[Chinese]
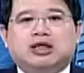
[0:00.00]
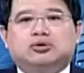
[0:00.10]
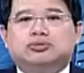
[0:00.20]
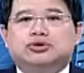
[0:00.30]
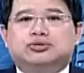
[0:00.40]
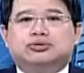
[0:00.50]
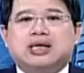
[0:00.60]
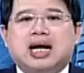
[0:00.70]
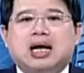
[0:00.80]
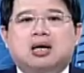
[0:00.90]
买图书
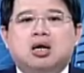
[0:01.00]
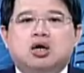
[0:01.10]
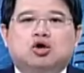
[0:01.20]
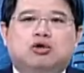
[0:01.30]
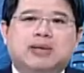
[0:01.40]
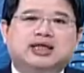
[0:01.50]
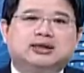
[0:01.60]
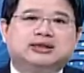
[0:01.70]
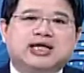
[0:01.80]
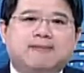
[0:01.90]
啦哈，购买
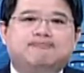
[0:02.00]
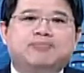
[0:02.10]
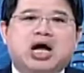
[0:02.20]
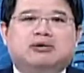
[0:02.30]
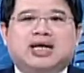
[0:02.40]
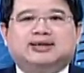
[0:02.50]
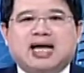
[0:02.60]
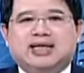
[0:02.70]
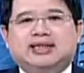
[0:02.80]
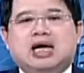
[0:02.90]
枪炮啦
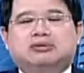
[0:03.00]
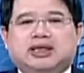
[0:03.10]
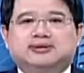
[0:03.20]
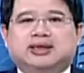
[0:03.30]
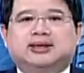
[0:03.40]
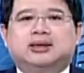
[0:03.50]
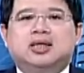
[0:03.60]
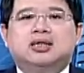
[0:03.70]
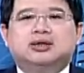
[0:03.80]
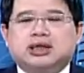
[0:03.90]
弹药等等的，
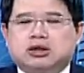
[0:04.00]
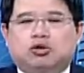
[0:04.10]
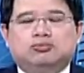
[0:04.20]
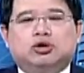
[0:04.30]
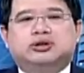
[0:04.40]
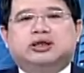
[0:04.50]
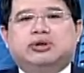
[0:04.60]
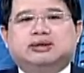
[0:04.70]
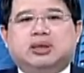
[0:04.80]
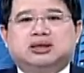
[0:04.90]
这个我们都称
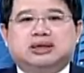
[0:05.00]
为什么？